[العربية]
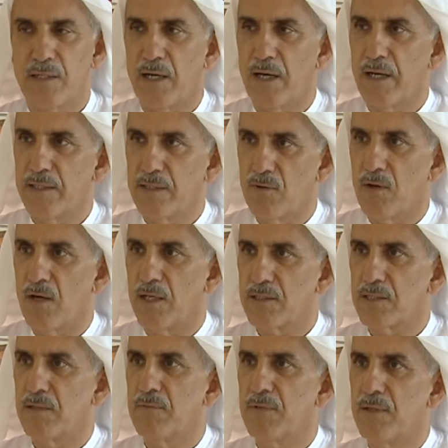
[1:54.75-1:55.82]
عائدة
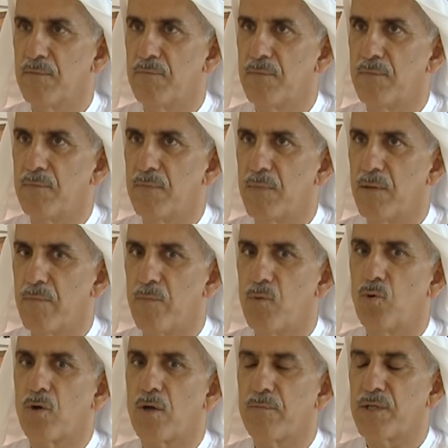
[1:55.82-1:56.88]
وخاصة
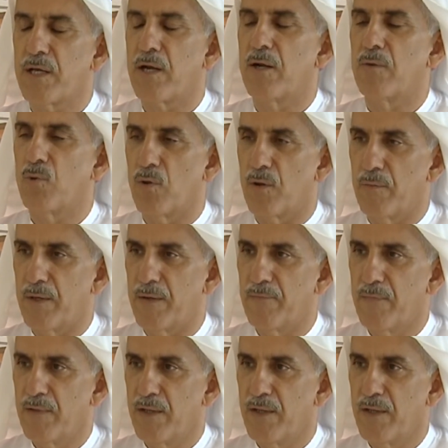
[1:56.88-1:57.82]
مملوكة بطيران أبو ظبي